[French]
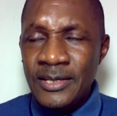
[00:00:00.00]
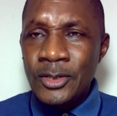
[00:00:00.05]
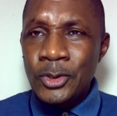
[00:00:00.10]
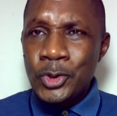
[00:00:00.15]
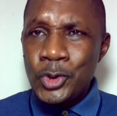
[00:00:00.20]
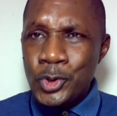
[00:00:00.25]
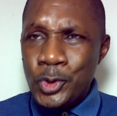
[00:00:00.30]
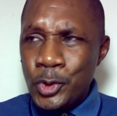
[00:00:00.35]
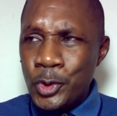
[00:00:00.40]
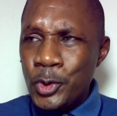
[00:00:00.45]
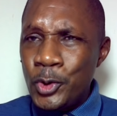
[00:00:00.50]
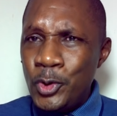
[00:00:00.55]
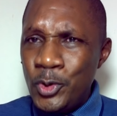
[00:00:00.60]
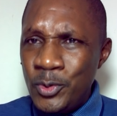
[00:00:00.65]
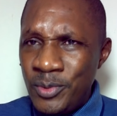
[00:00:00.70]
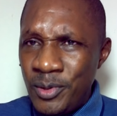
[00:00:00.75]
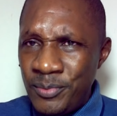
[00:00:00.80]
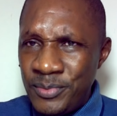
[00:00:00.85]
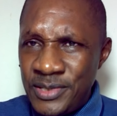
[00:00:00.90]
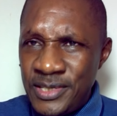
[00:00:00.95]
Soro
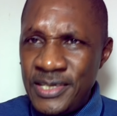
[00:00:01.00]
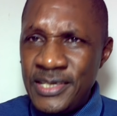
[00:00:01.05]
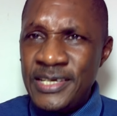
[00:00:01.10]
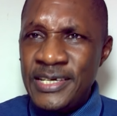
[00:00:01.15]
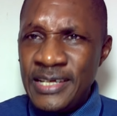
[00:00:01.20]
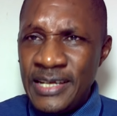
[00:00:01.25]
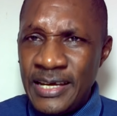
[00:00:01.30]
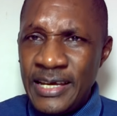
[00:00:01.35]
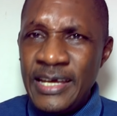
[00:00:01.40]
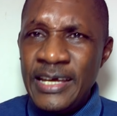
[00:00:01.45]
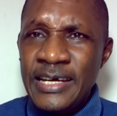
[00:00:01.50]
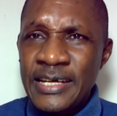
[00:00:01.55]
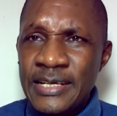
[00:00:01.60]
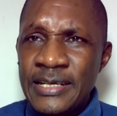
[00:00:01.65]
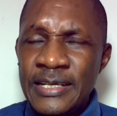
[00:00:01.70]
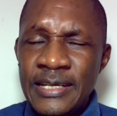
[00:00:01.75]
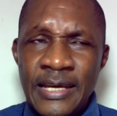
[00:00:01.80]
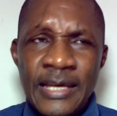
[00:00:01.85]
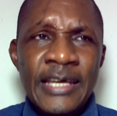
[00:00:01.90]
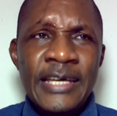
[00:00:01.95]
lui-même dit qu'il est
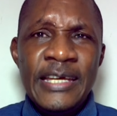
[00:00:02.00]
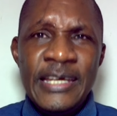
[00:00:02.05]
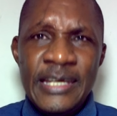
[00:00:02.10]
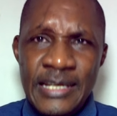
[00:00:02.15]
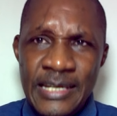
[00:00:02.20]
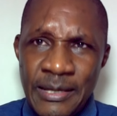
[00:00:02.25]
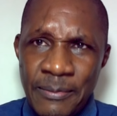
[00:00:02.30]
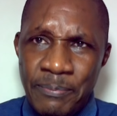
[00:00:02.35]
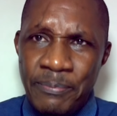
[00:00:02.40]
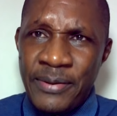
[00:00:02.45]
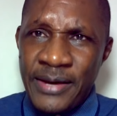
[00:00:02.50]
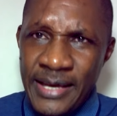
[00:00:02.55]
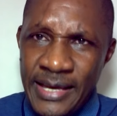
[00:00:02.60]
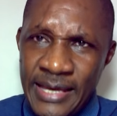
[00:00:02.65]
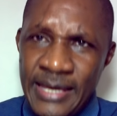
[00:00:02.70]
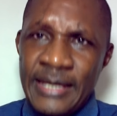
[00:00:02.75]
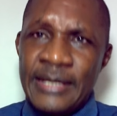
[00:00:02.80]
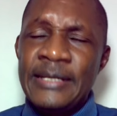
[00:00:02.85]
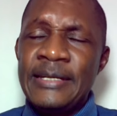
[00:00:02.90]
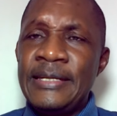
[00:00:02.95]
RDR. Il n'est pas
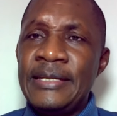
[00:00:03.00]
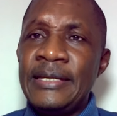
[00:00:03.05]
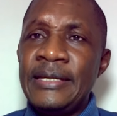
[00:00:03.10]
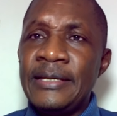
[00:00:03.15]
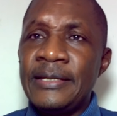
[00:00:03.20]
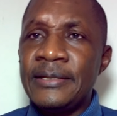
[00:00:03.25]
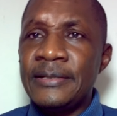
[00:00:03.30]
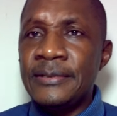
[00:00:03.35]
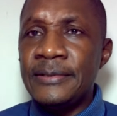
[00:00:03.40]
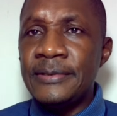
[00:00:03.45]
RDR.